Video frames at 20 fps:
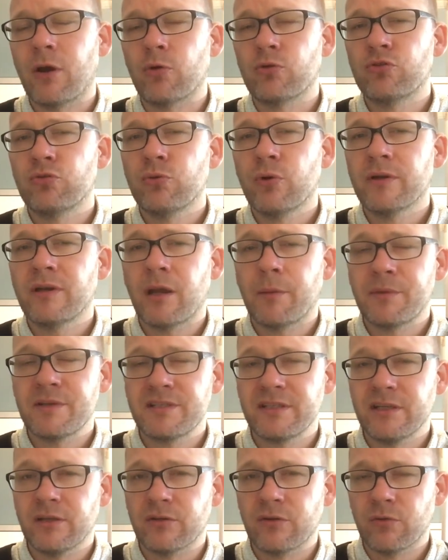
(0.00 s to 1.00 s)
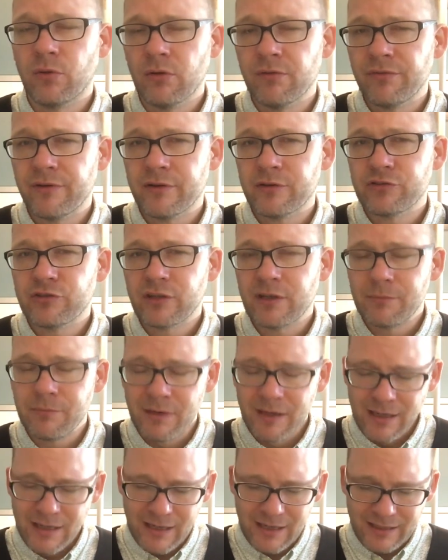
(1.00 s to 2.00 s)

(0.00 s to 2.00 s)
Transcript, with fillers: Autor namens Ian Cofe geschrieben.